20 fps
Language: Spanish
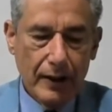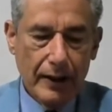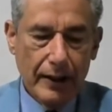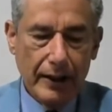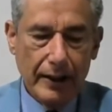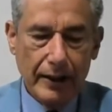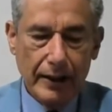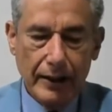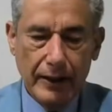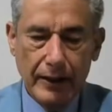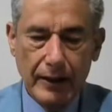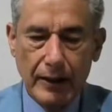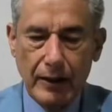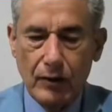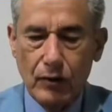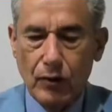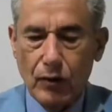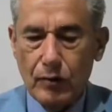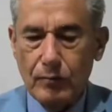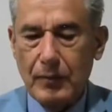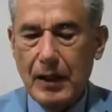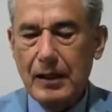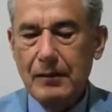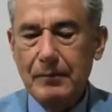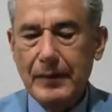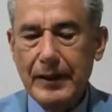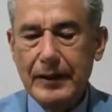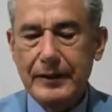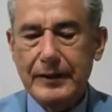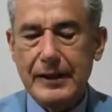Eh,
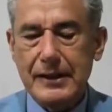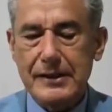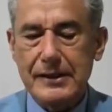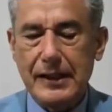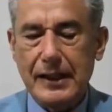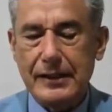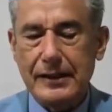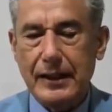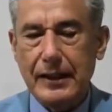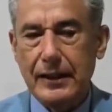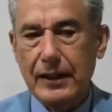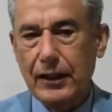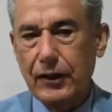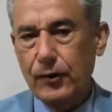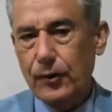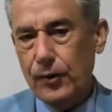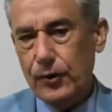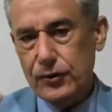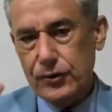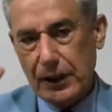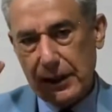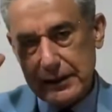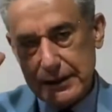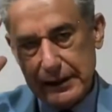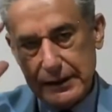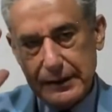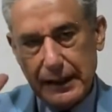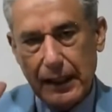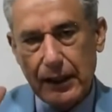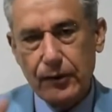normalmente se ha tenido o se ha
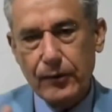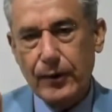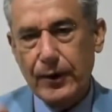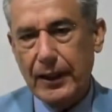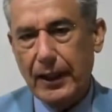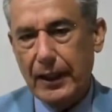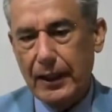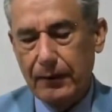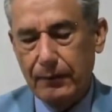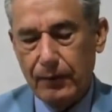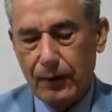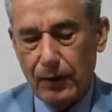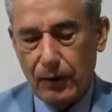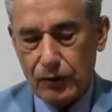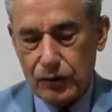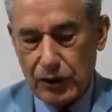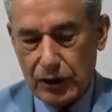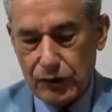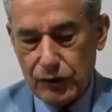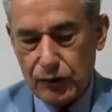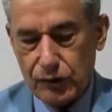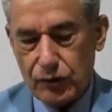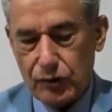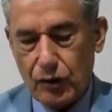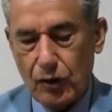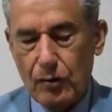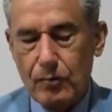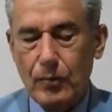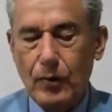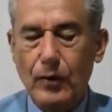citado en el libro de los Hechos
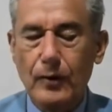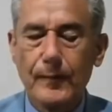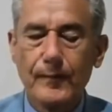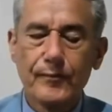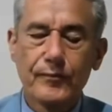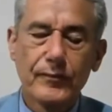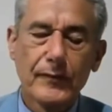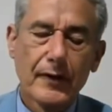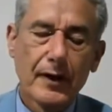como